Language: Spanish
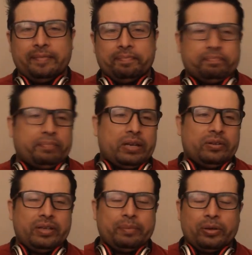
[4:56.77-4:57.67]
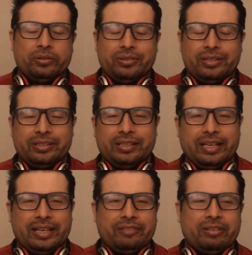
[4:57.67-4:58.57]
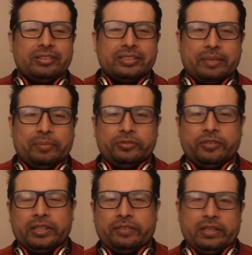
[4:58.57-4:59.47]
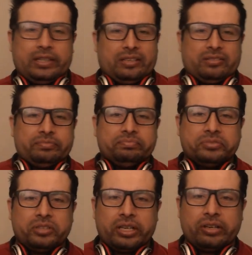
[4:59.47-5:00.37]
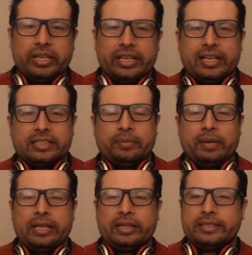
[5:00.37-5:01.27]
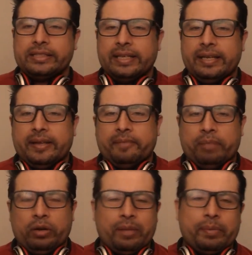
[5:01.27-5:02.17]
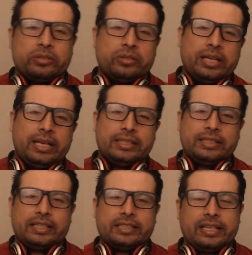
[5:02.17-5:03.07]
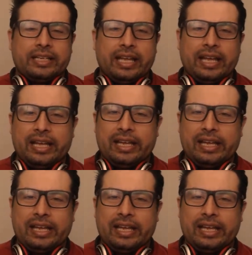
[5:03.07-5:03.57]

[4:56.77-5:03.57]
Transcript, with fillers: pero de pronto eh, cuando estamos frente a frente no, no creo que lleguen a ser valientes. Pero una persona que se te acerque